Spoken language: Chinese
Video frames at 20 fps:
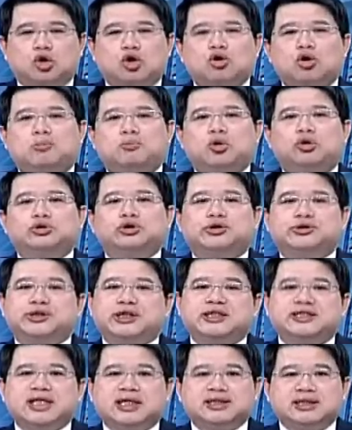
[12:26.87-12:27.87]
透过某种
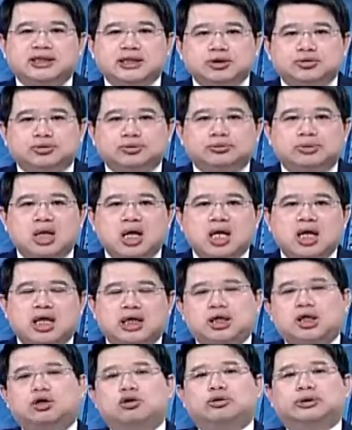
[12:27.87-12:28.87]
生产技术
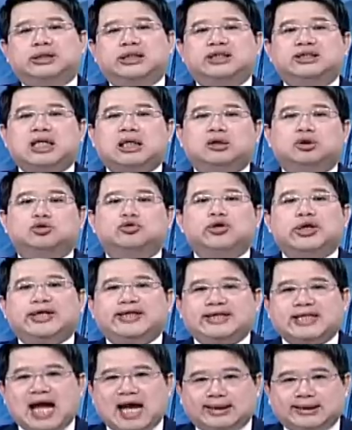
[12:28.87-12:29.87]
而能够得到了
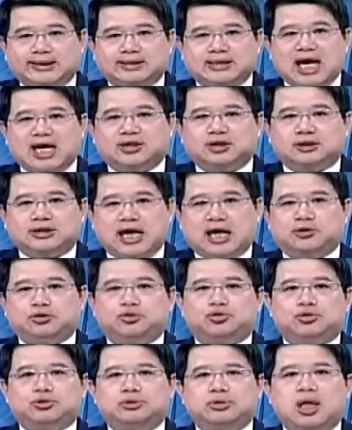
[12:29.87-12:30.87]
最大的产产
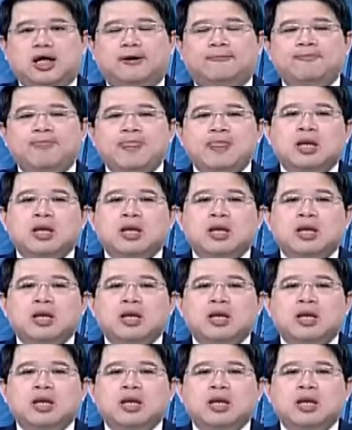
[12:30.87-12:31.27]
出哈。